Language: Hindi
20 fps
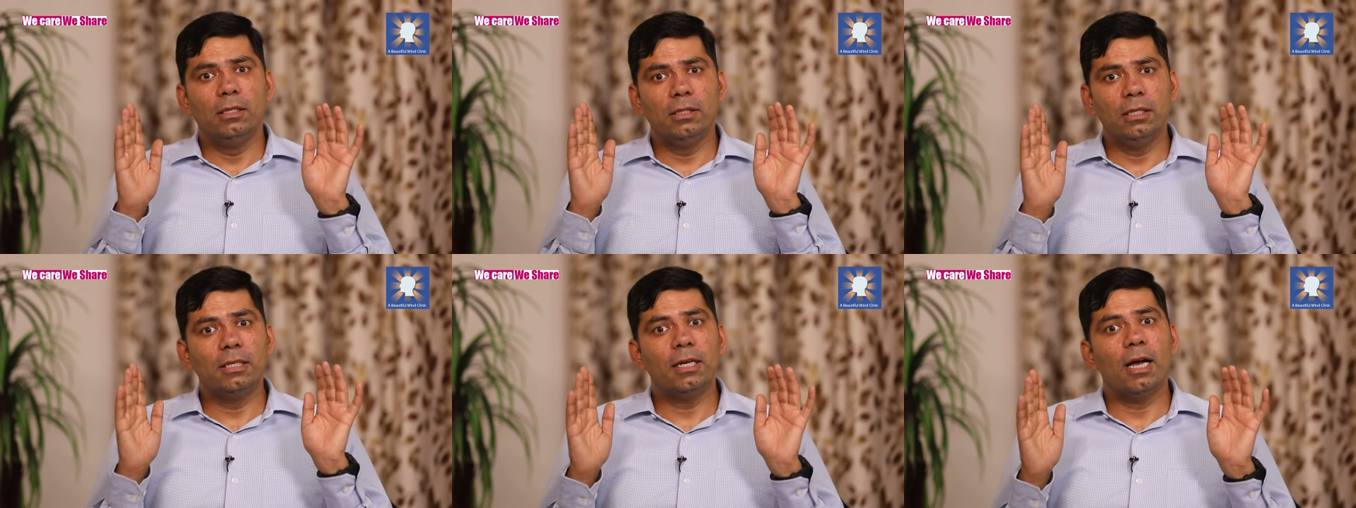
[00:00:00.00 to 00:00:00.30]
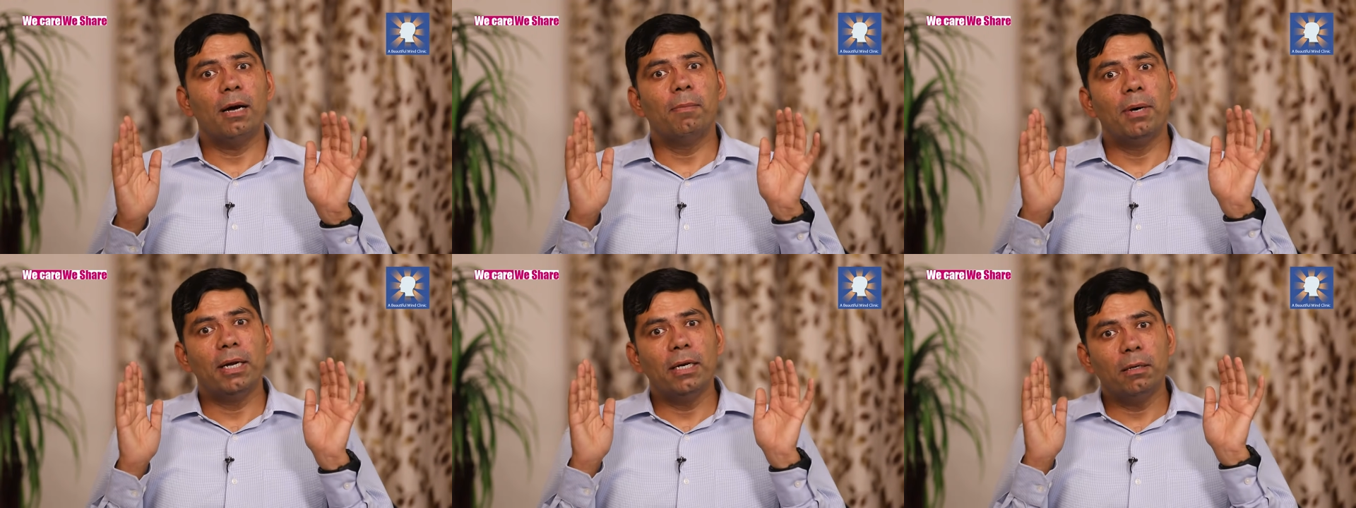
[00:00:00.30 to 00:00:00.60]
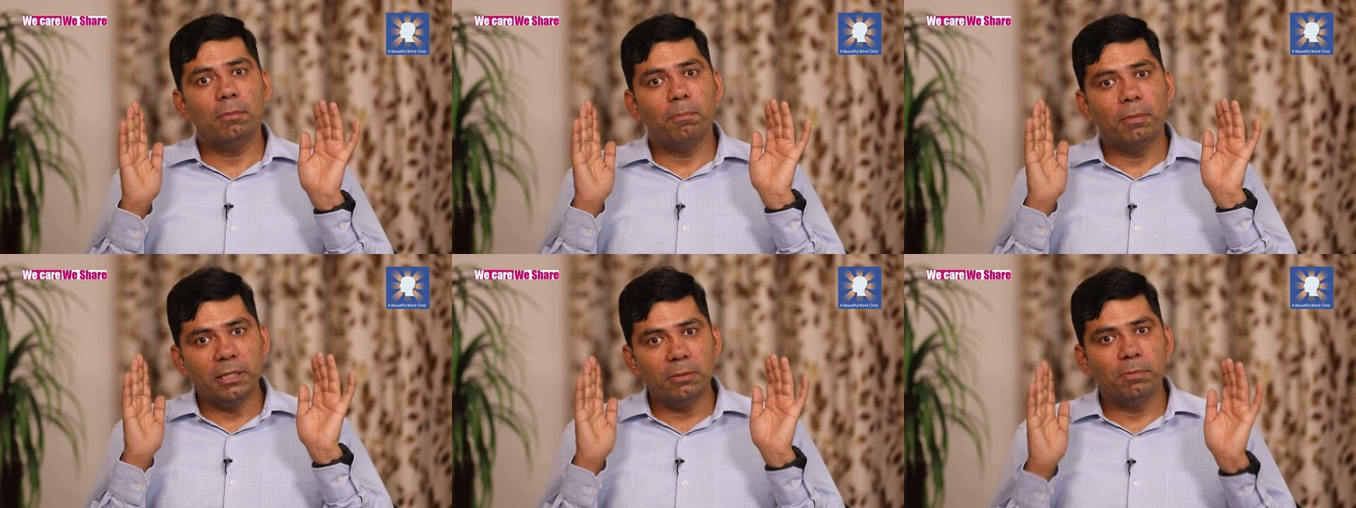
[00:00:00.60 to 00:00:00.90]
जिनका
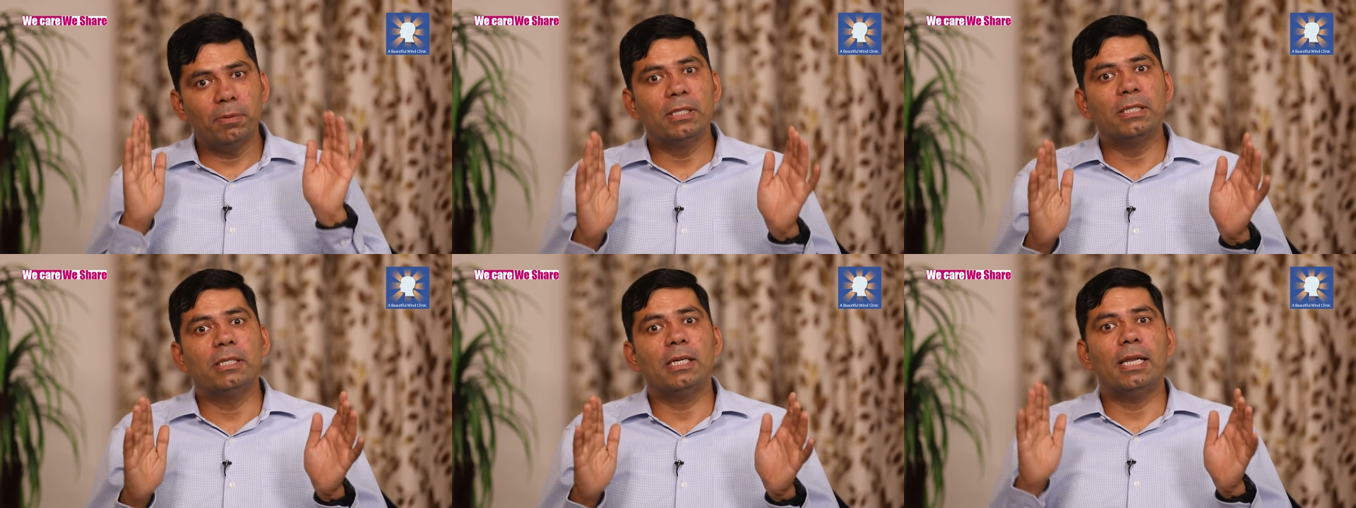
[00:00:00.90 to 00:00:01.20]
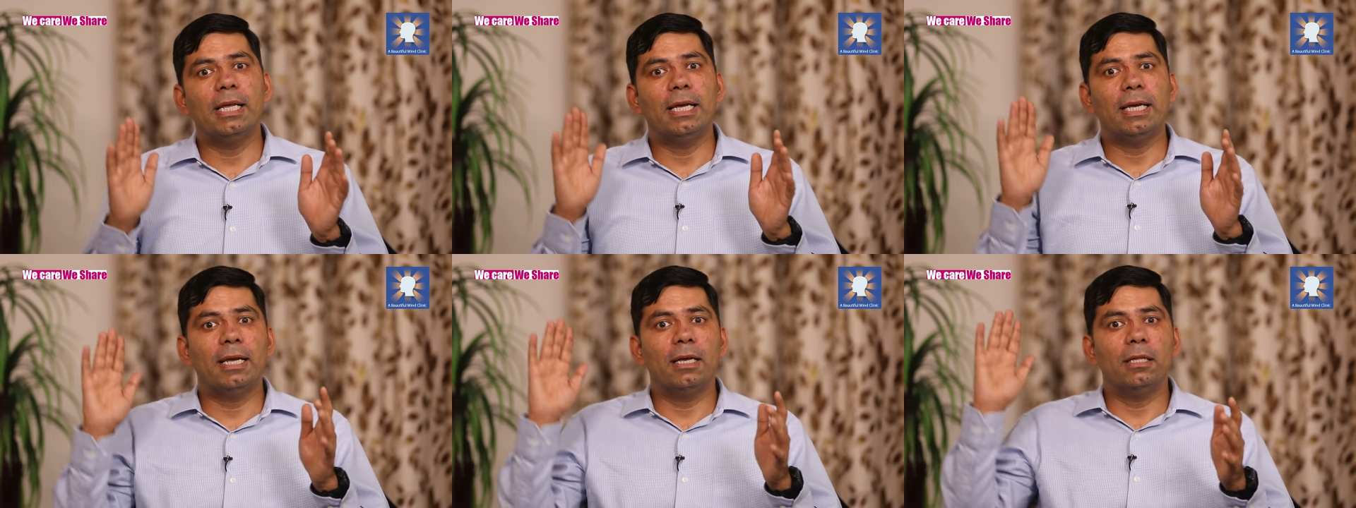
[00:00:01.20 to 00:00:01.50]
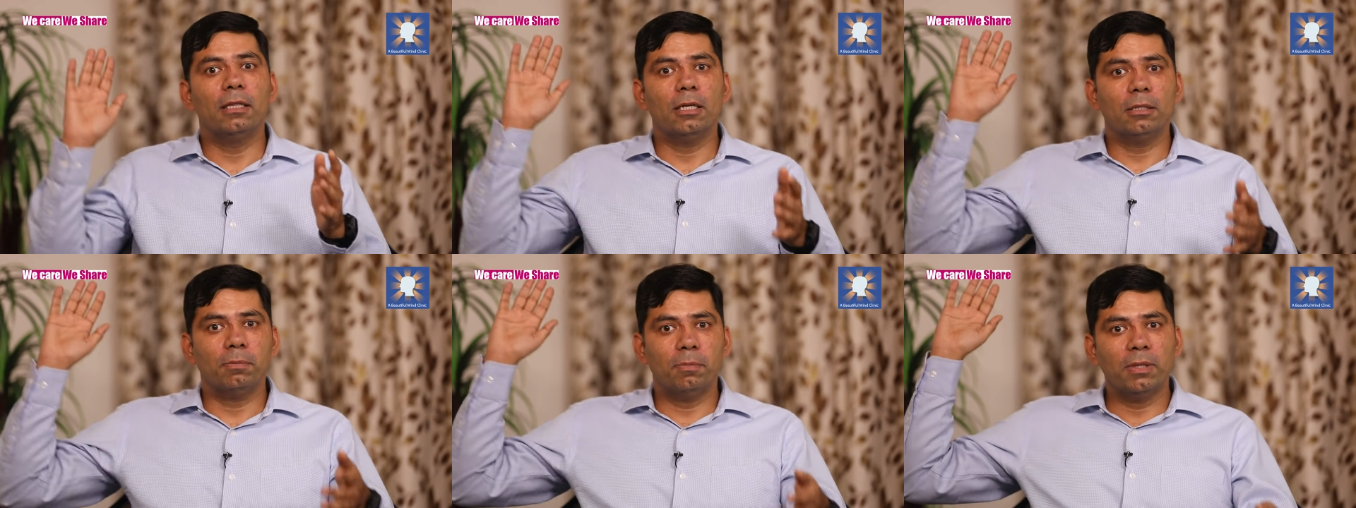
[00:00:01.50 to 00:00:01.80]
मन बचपन से
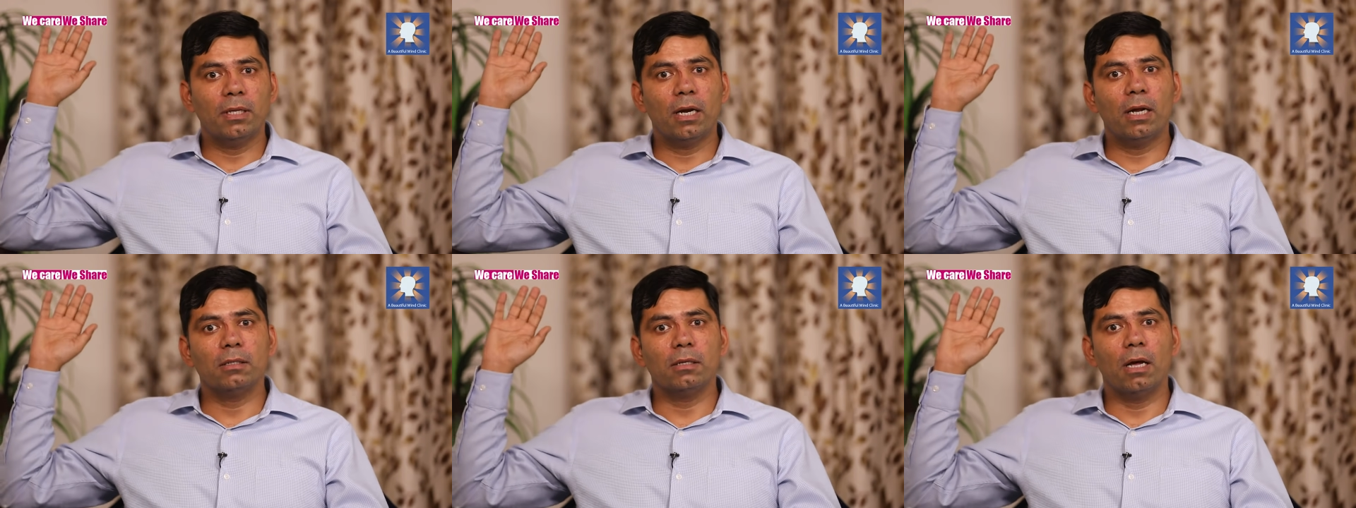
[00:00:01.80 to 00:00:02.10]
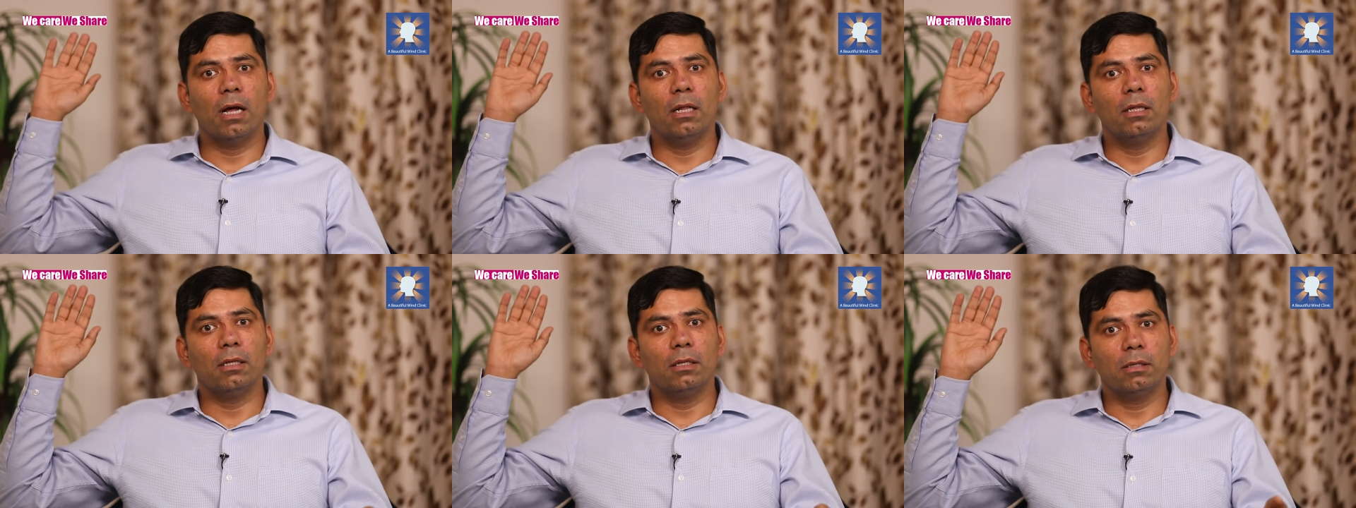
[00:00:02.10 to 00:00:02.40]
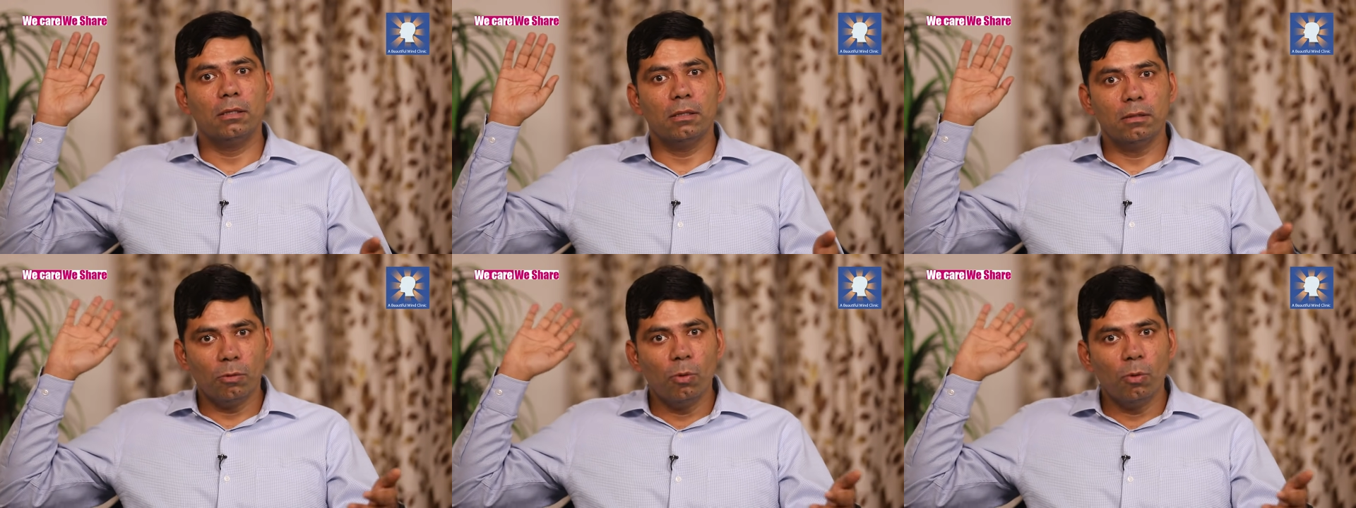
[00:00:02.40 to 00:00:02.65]
लेके 10-15 साल